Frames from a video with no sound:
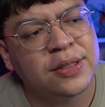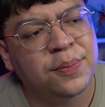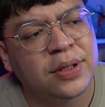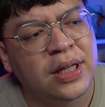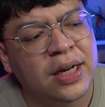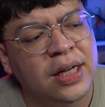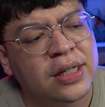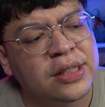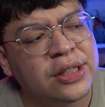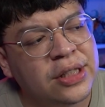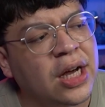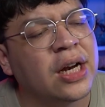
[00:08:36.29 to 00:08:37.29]
seperti ada yang di
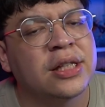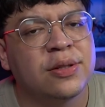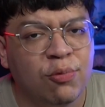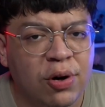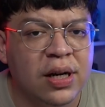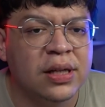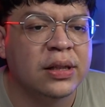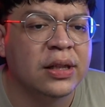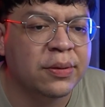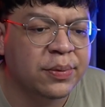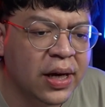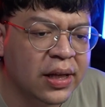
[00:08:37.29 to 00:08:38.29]
sini kalian semua
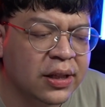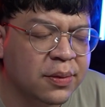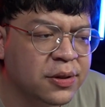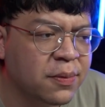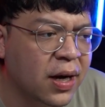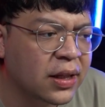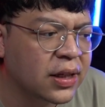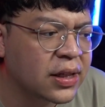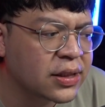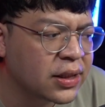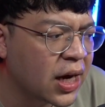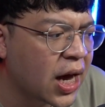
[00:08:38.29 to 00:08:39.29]
tetap ya tetap semangat ya
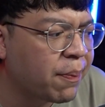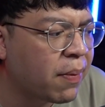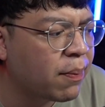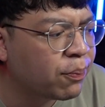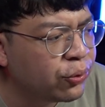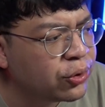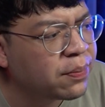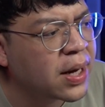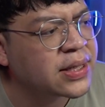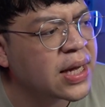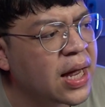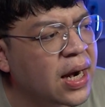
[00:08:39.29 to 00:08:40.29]
guys ya apapun
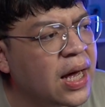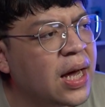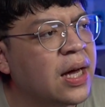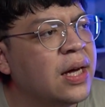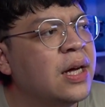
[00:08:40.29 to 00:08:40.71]
masalah